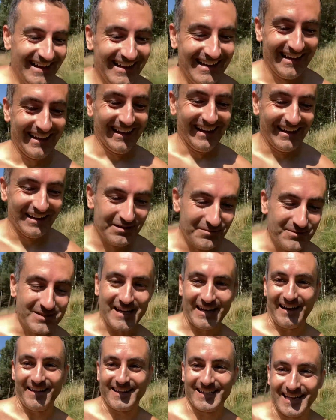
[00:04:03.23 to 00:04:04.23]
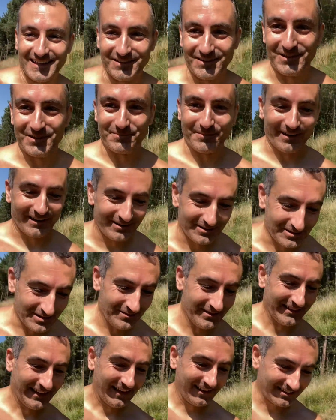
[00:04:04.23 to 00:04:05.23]
Eh, muchas gracias a todos porque los
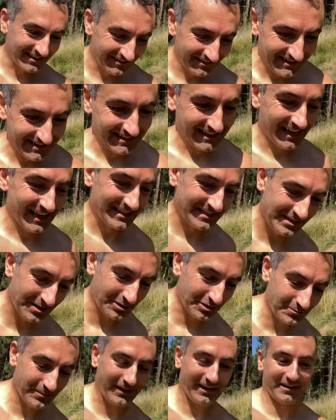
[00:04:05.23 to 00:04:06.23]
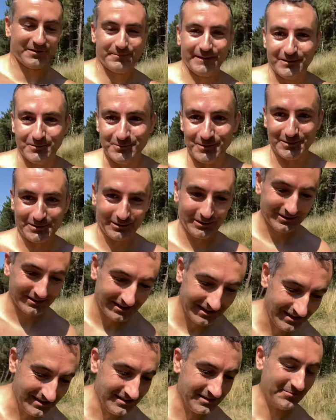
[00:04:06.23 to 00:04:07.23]
comentarios habéis sido súper respetuosos,
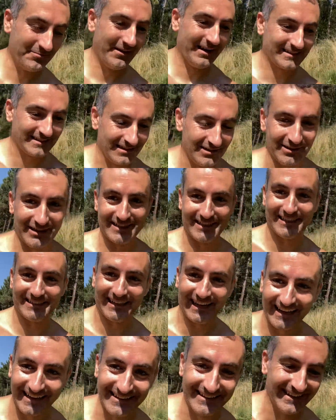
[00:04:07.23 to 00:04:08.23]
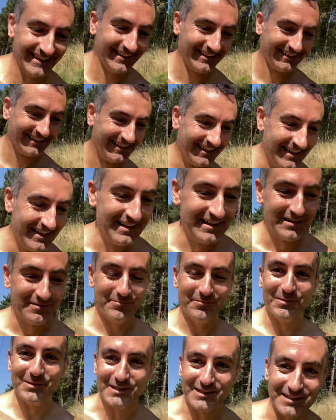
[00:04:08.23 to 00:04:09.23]
más de lo que es esta gente,
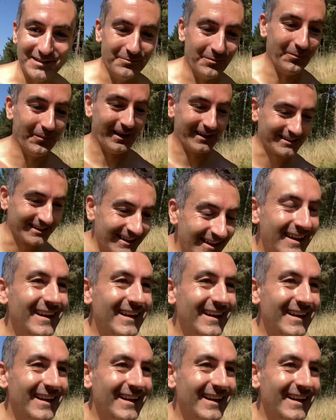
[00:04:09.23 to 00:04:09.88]
muchísimo más.